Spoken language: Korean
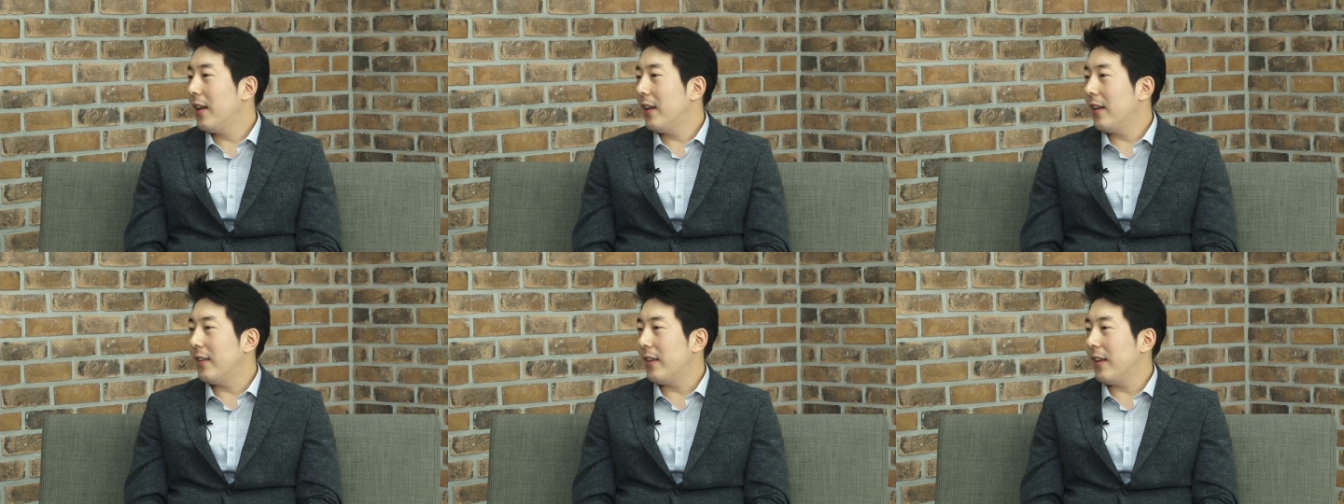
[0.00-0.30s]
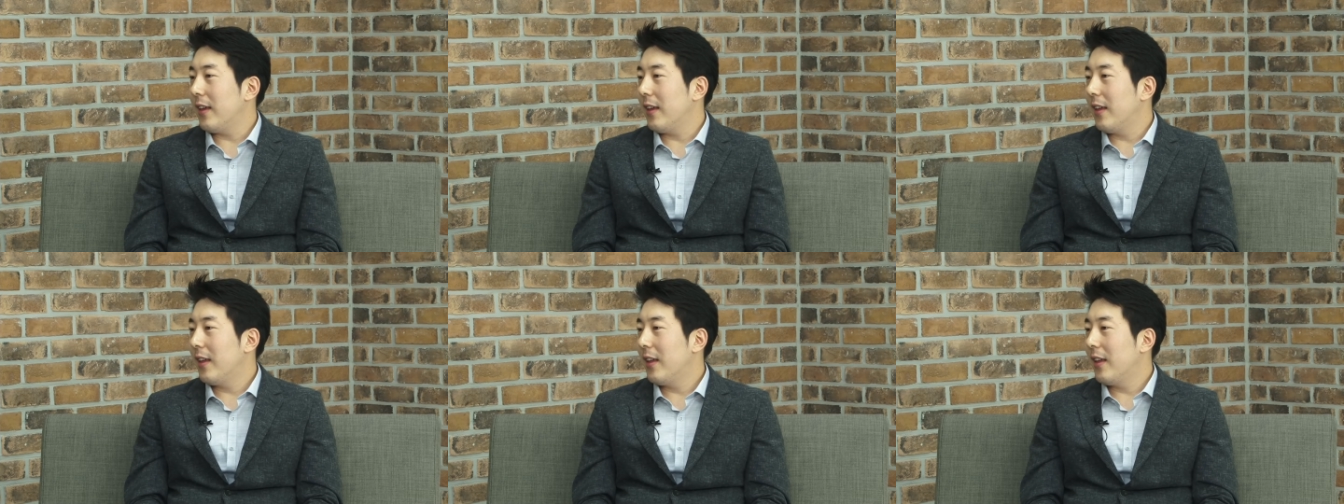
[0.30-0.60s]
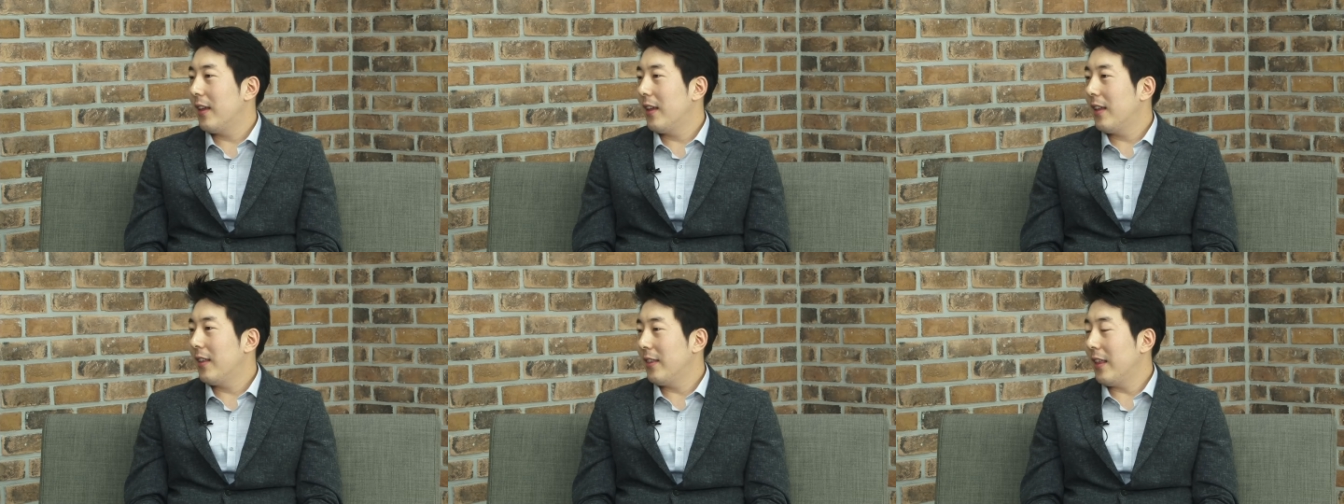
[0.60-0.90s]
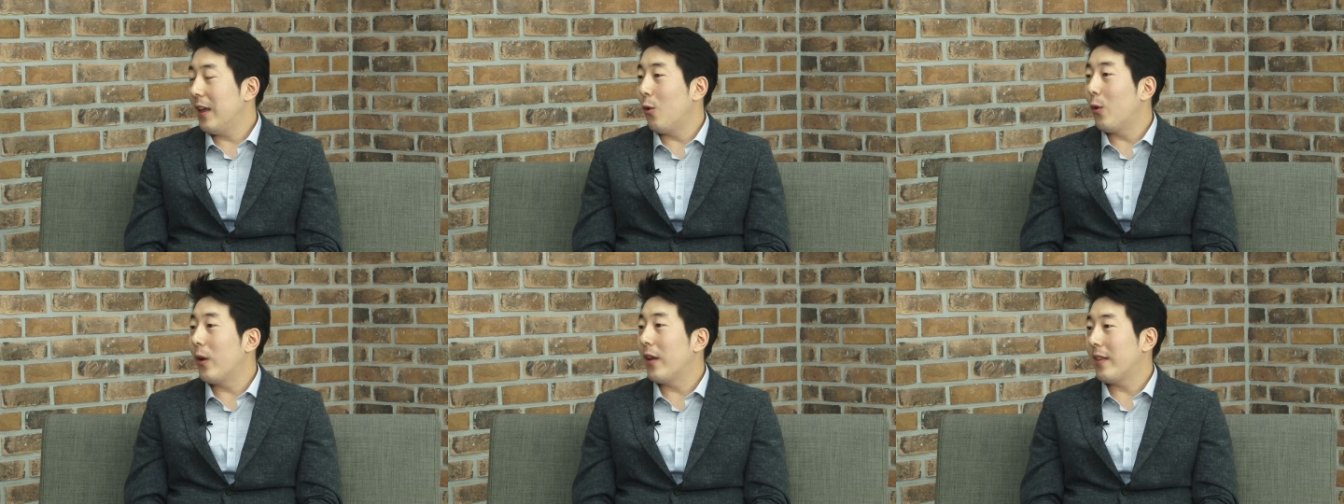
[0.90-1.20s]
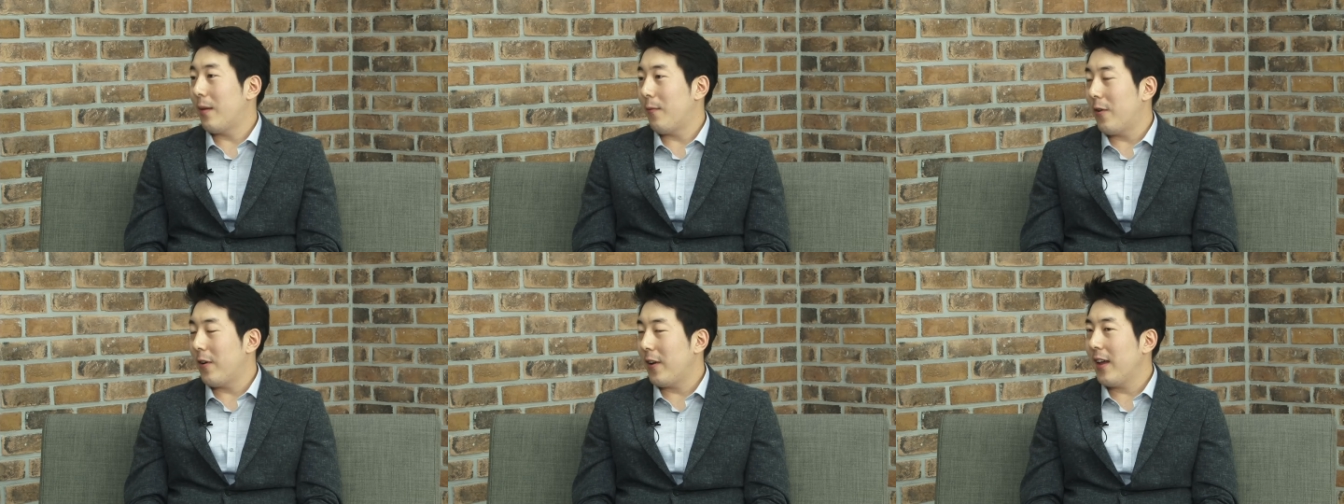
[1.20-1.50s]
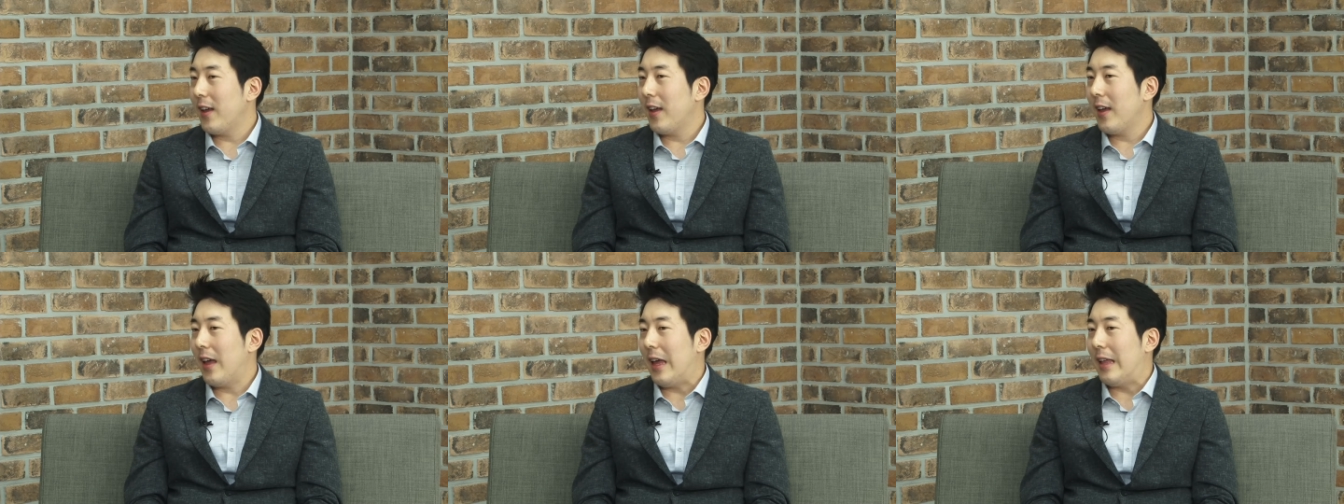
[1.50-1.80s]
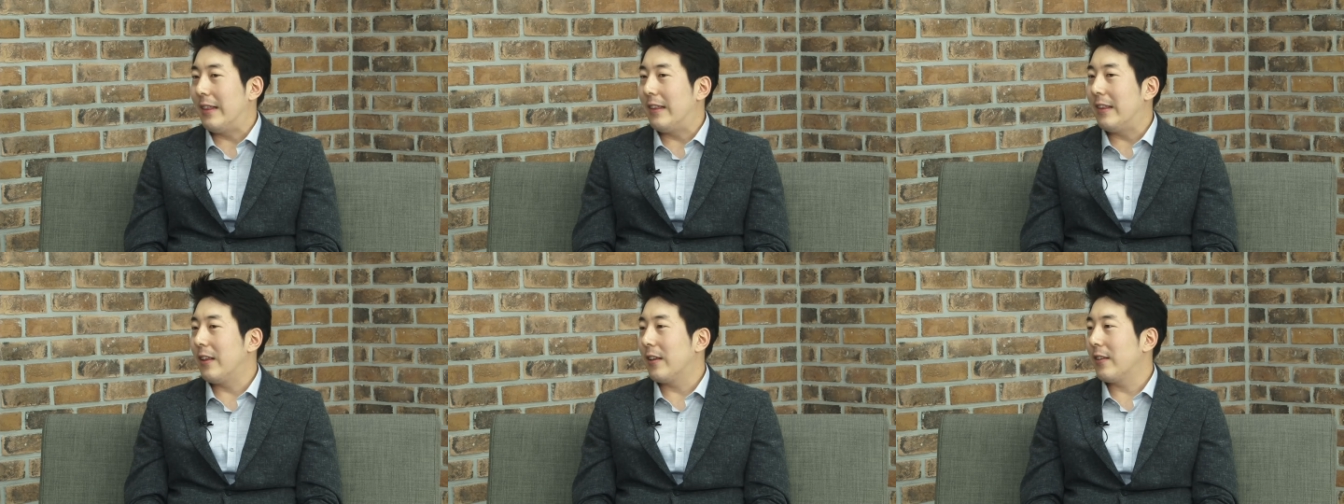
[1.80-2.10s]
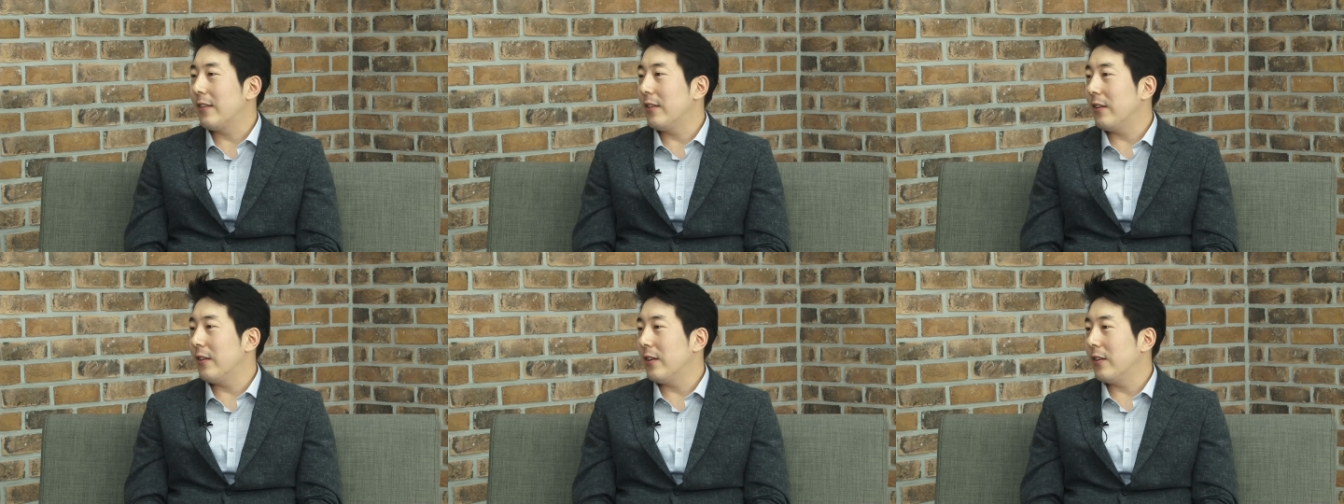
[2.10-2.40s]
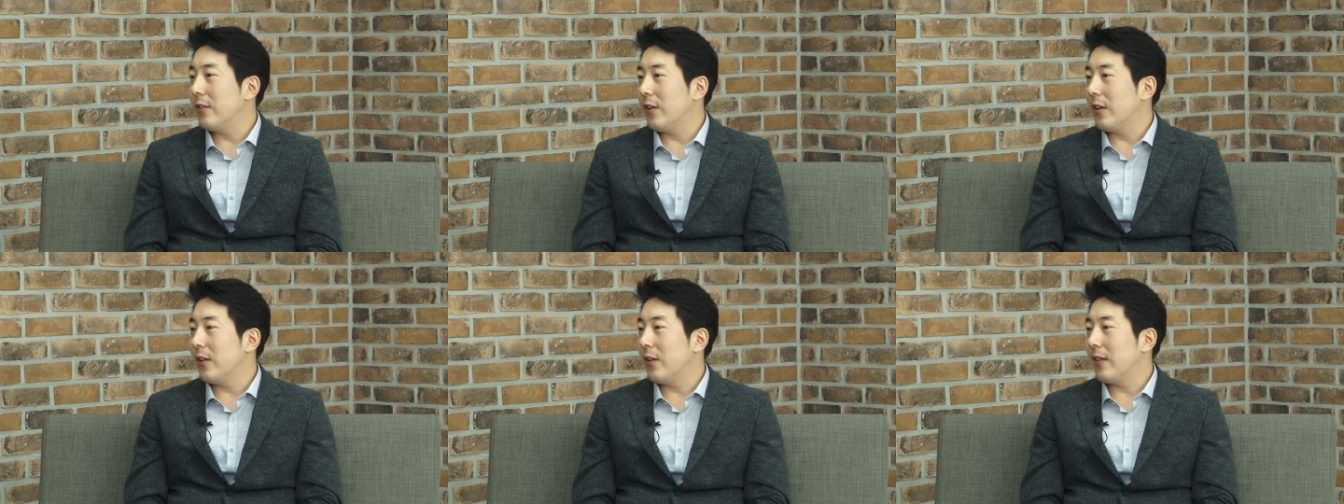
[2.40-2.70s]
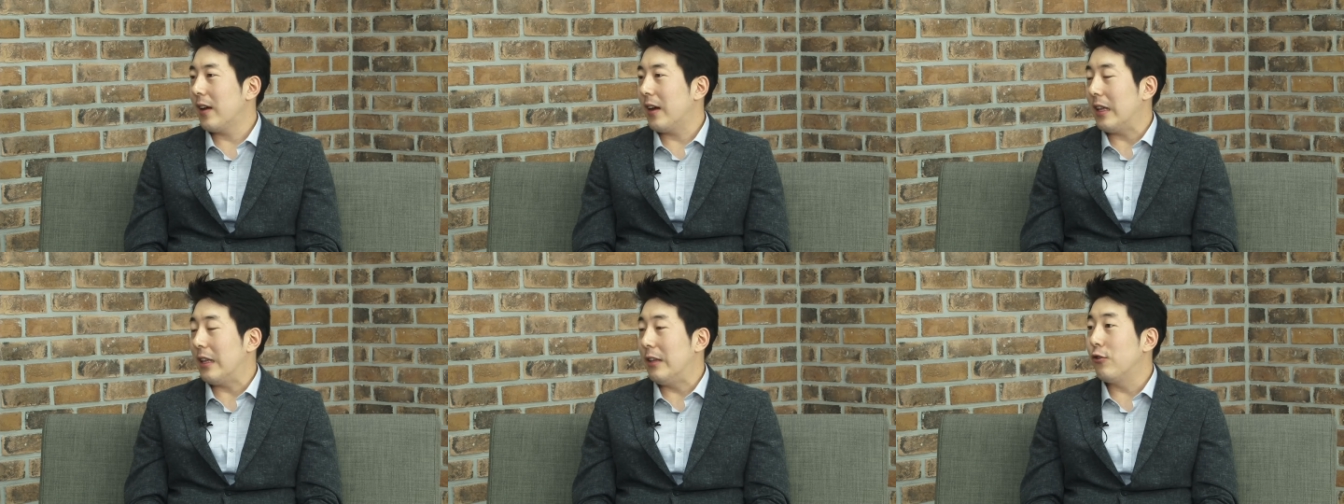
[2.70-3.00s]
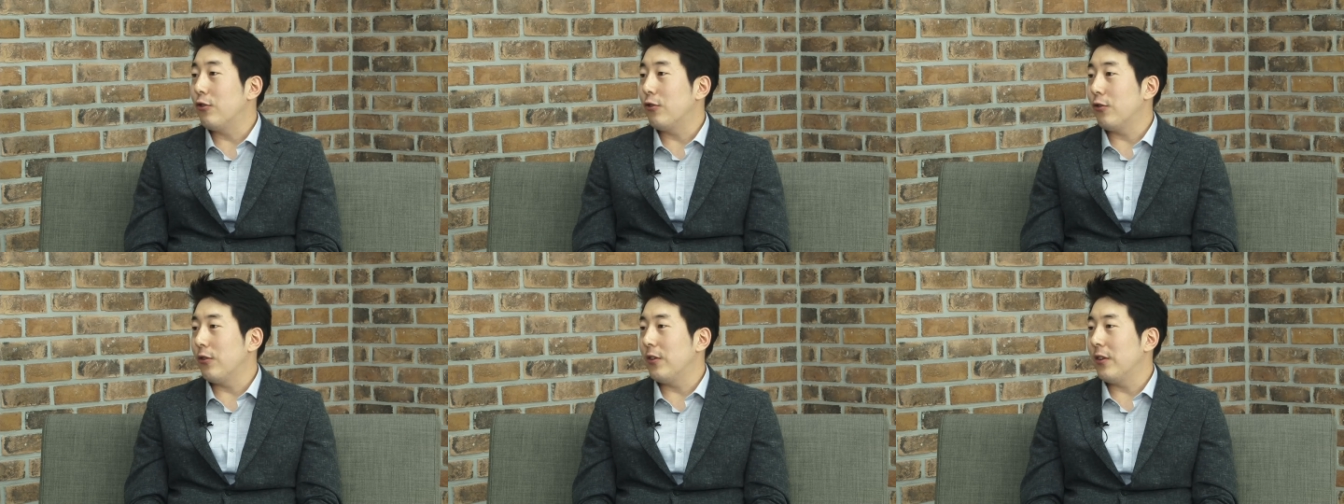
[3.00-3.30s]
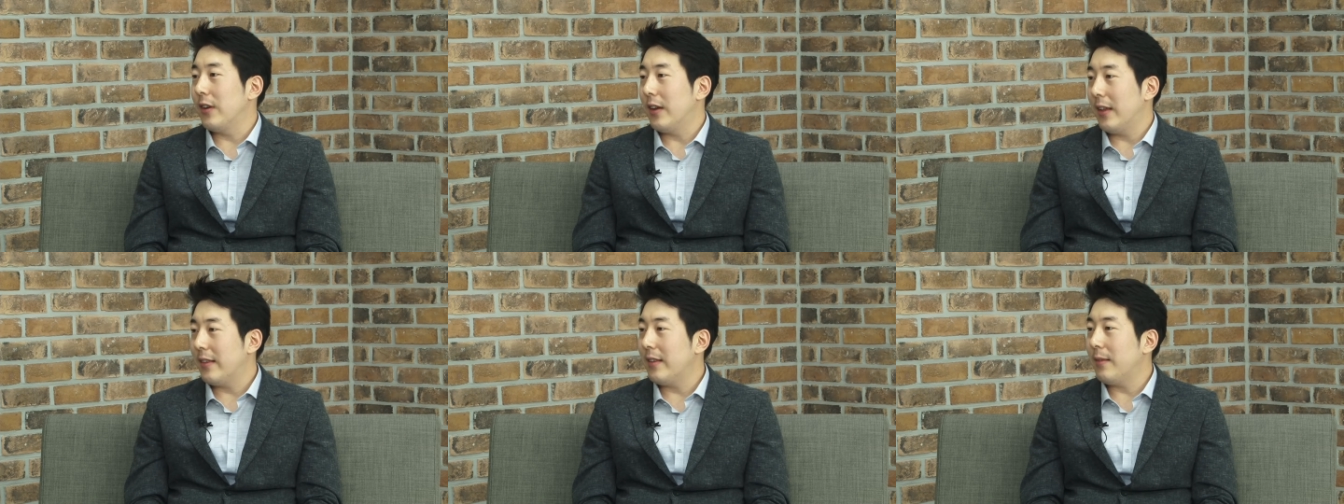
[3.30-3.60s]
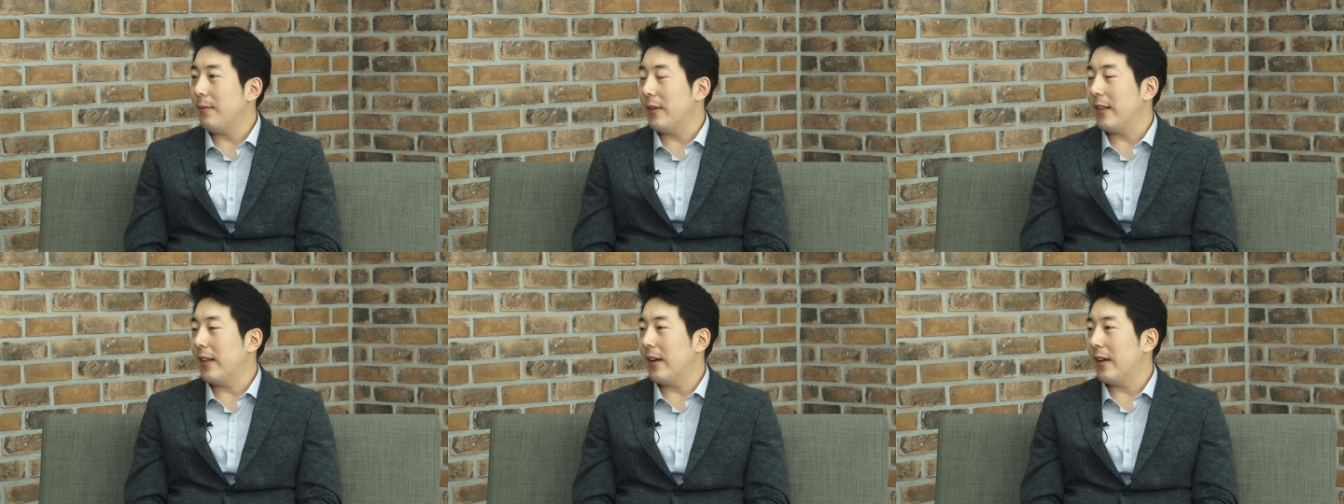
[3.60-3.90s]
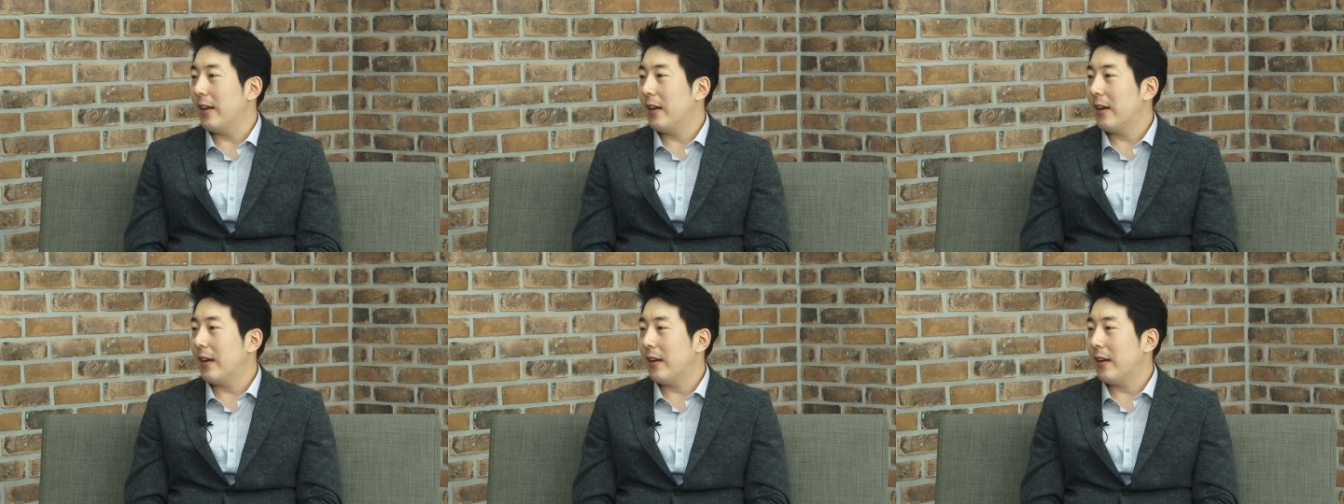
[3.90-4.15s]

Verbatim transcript: 올해 3월이네요. 네, 올해 3월에 엔지닉스를 저희 회사가 인수를 했습니다. 음.